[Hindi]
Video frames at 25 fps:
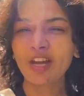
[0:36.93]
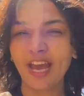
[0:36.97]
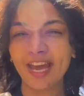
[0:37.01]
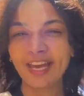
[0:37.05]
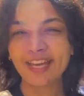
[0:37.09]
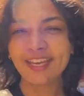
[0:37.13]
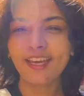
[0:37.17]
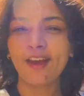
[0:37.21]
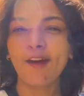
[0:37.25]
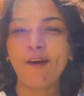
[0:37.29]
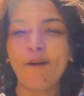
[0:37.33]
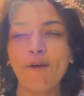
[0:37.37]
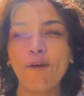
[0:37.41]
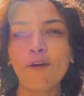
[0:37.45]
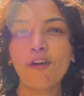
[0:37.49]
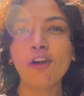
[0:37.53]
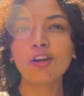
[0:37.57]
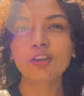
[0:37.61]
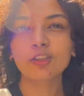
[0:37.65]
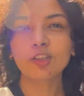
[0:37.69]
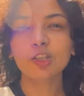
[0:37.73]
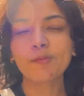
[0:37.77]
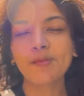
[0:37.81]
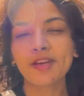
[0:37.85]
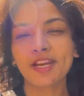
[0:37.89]
गई हो
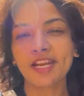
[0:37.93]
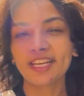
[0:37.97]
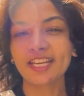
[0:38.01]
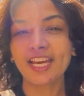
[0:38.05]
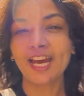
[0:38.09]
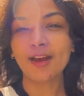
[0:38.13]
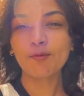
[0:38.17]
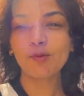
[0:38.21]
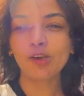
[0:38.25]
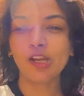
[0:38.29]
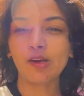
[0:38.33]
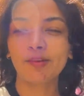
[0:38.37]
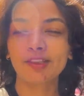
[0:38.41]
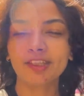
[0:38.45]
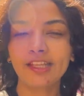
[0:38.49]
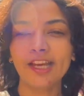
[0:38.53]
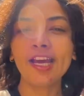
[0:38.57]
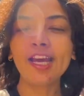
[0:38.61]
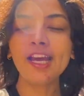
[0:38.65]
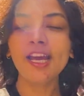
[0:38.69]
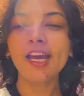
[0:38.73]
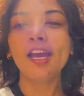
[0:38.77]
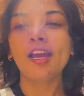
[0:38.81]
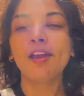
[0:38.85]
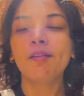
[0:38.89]
तो मैंने क्या बोला पता
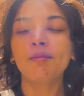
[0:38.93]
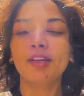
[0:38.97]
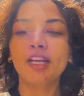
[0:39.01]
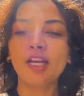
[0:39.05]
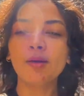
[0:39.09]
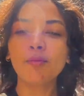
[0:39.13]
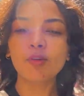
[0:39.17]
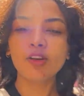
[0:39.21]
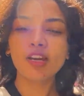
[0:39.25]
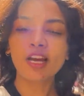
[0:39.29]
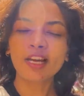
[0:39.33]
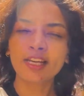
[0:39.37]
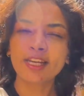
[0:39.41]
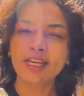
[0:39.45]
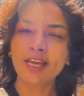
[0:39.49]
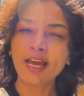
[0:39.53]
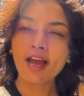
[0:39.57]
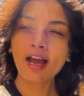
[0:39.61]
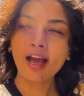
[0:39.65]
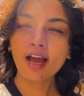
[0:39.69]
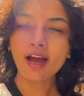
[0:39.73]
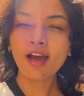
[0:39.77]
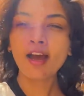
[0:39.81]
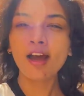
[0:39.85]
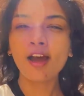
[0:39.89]
है मैंने बोला कि
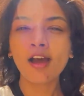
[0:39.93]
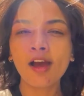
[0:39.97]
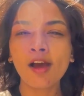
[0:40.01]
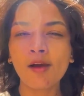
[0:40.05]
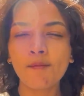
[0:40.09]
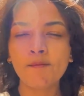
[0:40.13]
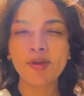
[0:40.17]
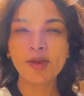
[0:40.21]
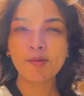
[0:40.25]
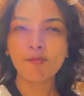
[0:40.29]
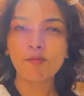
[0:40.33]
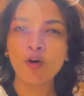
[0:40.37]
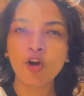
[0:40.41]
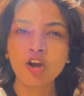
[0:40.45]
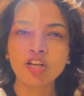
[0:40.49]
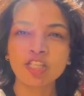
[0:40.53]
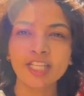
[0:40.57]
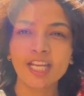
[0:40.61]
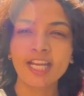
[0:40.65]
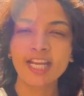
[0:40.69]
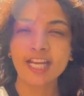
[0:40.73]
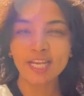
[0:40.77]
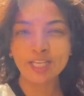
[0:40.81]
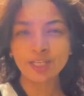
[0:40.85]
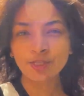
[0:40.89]
हाँ मैं बहुत
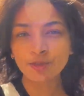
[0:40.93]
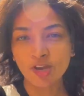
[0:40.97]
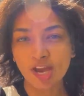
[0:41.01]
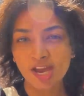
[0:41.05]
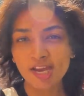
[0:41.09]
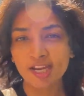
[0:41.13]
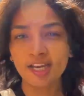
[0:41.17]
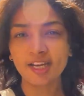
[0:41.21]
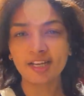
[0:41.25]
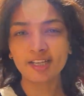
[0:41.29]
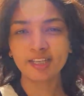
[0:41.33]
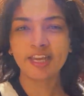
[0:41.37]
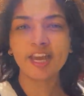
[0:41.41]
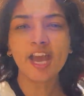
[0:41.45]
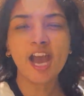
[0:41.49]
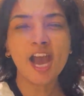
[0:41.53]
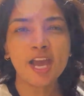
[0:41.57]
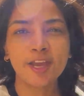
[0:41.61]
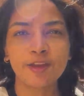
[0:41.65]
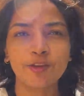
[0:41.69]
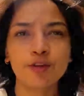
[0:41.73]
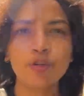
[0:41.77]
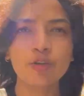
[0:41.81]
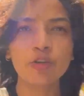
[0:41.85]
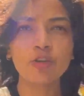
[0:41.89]
ज़्यादा इंजॉय करके
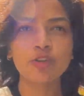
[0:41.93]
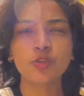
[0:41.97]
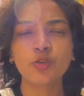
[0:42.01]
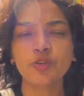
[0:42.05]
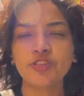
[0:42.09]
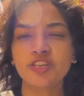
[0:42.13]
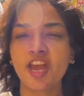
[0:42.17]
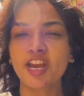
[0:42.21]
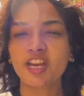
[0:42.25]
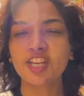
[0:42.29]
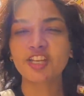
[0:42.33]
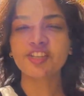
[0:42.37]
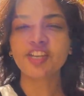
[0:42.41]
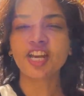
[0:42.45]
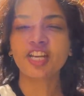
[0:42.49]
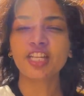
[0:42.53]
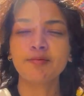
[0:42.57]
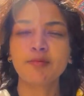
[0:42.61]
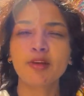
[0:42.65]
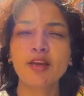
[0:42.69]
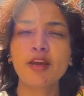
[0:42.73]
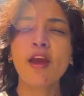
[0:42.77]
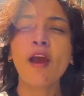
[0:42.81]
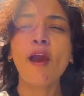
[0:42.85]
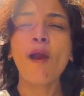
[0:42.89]
आई हूँ सुनिया की शादी
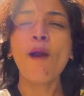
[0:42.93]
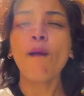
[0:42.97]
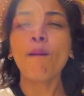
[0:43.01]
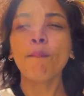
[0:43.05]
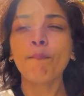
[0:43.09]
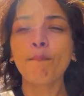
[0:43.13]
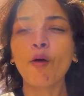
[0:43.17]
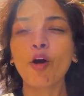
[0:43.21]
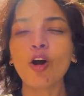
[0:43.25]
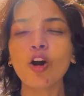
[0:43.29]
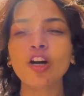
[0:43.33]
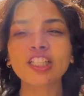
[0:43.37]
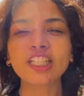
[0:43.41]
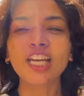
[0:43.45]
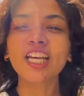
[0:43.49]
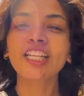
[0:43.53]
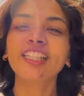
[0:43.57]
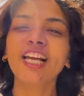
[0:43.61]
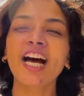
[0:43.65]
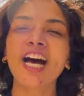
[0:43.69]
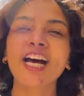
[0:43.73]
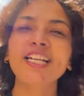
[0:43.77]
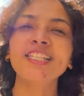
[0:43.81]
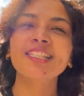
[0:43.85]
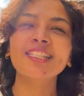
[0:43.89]
में बहुत ज़्यादा
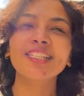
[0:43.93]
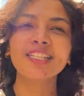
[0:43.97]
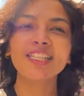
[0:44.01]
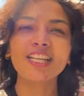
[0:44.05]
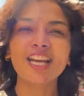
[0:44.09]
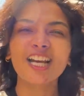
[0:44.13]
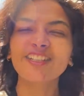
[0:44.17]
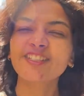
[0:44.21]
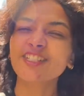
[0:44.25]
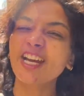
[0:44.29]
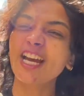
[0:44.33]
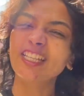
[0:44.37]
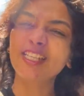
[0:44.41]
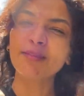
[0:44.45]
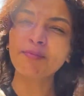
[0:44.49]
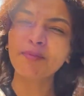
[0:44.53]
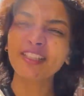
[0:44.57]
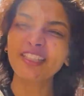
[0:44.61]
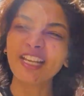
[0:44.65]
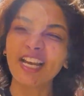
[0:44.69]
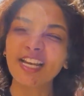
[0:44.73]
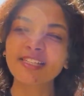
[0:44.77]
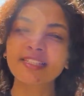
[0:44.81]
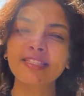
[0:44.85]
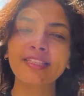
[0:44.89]
डांस किया शादी
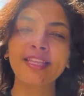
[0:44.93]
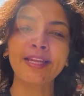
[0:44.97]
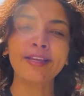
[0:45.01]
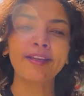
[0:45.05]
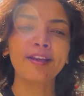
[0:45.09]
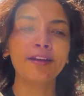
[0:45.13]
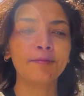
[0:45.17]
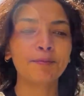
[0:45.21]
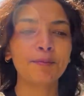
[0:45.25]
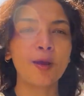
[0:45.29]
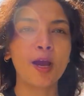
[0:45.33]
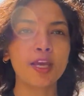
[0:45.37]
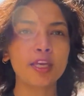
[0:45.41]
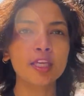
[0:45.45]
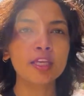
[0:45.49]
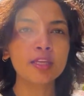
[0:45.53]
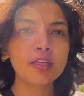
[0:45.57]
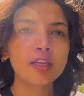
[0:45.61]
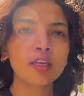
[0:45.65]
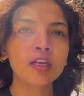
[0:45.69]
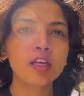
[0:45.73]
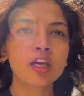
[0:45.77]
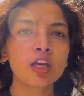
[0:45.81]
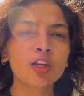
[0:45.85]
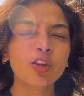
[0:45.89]
में डांस नहीं कर पाई
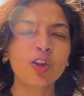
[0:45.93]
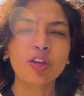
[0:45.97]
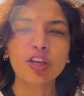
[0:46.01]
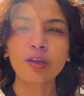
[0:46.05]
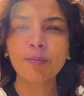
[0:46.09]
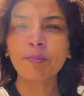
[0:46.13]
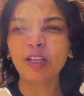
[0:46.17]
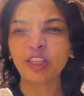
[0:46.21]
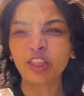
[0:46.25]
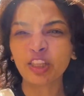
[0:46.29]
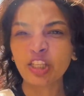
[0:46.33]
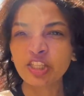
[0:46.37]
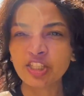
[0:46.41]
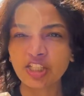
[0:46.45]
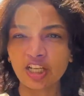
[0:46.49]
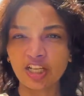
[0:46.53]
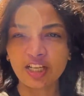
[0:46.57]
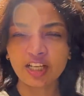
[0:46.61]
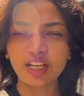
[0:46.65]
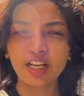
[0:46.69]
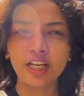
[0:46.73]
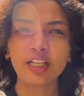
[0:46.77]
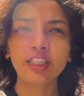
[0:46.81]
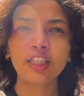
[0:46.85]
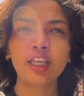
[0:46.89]
क्योंकि बत्ती
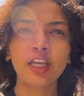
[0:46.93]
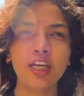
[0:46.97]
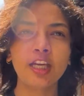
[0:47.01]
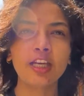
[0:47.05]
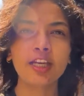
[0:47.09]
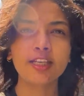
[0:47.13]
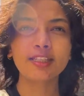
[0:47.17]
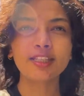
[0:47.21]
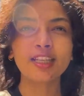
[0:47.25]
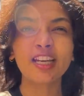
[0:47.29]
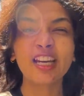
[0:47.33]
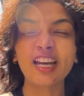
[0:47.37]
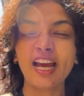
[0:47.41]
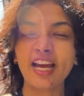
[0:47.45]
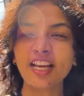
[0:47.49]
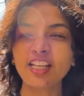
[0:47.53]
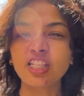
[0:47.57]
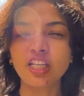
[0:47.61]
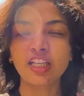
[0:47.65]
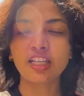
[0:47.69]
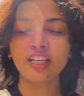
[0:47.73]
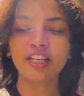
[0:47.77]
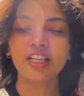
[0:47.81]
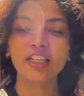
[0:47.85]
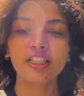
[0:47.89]
चले गए थे इसलिए लाइट
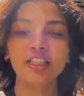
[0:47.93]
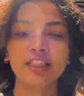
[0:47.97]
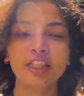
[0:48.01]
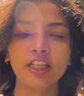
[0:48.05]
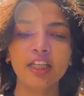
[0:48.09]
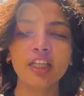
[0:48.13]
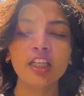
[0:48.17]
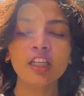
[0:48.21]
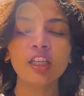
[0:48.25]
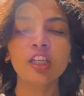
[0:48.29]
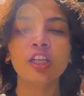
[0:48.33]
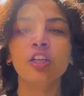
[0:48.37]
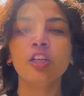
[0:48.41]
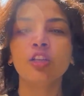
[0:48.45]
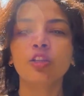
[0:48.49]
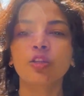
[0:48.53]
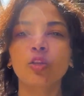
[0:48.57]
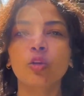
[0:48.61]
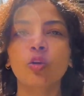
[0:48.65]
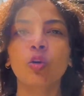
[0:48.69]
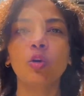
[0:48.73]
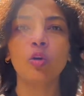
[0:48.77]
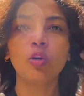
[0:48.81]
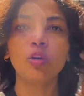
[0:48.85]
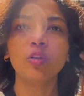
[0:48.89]
चले गए थे
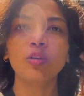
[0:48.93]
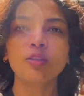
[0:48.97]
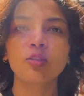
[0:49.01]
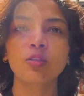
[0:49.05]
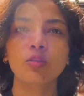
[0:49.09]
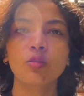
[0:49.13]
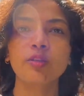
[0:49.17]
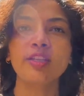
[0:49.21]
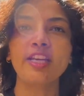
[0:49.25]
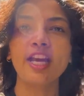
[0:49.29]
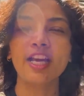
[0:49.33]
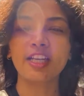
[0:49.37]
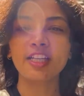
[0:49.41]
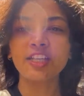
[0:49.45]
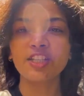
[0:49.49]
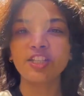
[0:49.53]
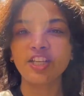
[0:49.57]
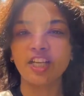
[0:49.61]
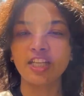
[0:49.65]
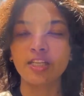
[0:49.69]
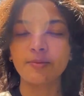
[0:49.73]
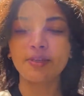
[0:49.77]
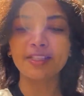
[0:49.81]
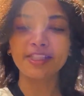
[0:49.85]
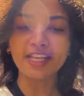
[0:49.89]
तो सूर्या की
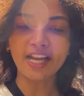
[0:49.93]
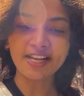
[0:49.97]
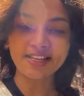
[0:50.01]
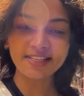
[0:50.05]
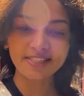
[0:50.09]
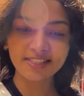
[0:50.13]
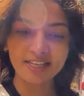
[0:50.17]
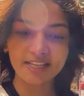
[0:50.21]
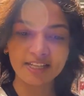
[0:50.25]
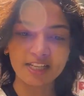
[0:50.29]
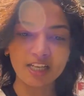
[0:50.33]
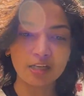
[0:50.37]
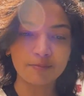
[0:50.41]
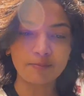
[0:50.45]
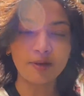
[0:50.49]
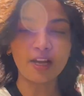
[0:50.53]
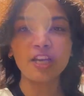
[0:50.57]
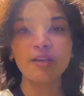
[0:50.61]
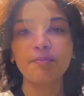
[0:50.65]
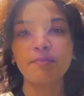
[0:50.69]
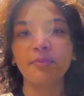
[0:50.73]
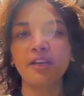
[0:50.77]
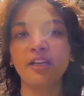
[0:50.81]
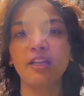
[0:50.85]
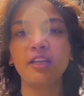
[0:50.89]
शादी में डांस नहीं कर
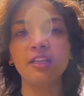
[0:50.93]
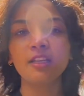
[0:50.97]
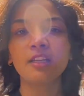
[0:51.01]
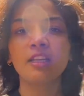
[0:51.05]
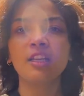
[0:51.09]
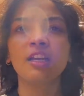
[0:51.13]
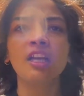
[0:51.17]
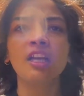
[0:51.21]
पाई पर